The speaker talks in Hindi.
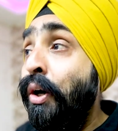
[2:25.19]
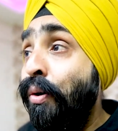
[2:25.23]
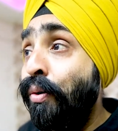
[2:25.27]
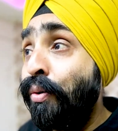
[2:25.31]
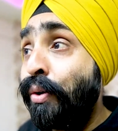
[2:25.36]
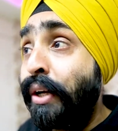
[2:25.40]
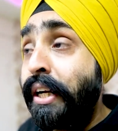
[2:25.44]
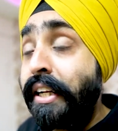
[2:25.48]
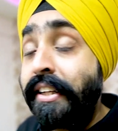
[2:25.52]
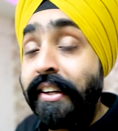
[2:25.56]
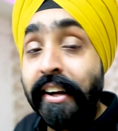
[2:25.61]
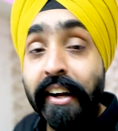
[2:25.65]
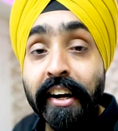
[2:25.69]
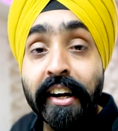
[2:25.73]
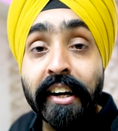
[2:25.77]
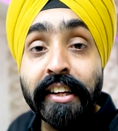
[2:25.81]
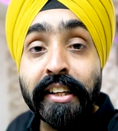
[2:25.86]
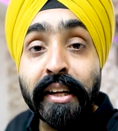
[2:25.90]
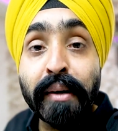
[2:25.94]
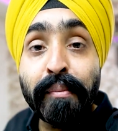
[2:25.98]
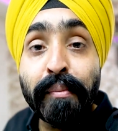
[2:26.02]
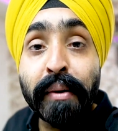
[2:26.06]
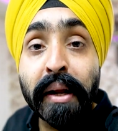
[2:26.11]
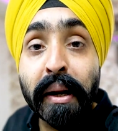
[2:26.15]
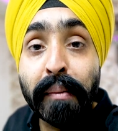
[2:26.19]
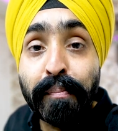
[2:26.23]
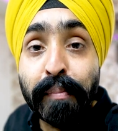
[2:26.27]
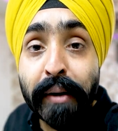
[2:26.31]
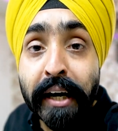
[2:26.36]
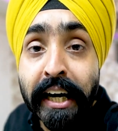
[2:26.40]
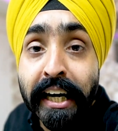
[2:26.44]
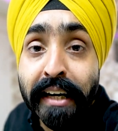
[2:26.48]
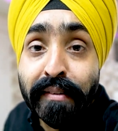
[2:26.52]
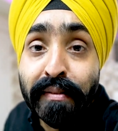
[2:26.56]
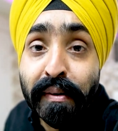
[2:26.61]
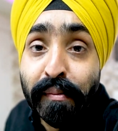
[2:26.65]
उसके चक्कर से मेरे
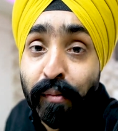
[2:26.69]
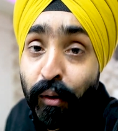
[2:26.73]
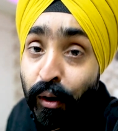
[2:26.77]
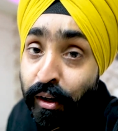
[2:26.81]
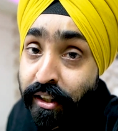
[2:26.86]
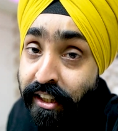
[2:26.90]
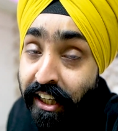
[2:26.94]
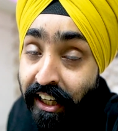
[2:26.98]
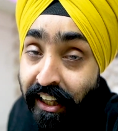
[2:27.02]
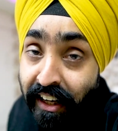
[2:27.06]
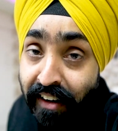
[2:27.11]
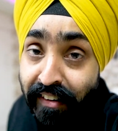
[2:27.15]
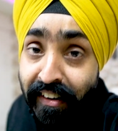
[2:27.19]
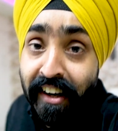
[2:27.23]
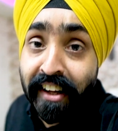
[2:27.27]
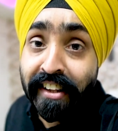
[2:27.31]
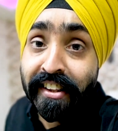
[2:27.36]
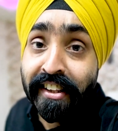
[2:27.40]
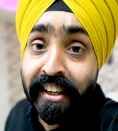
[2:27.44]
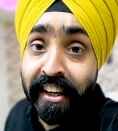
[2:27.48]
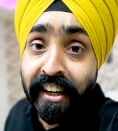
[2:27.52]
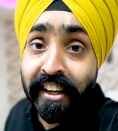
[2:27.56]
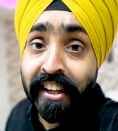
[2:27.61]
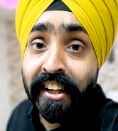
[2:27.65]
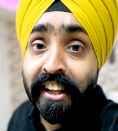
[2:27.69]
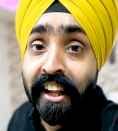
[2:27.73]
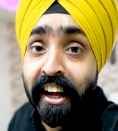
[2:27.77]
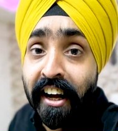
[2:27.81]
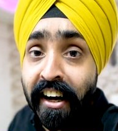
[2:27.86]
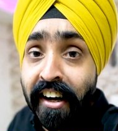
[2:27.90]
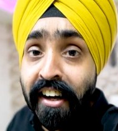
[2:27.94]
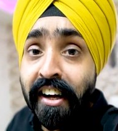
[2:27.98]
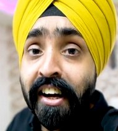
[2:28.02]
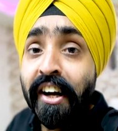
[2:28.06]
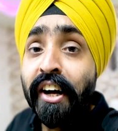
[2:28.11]
पेट में बहुत ज़्यादा वाला दर्द था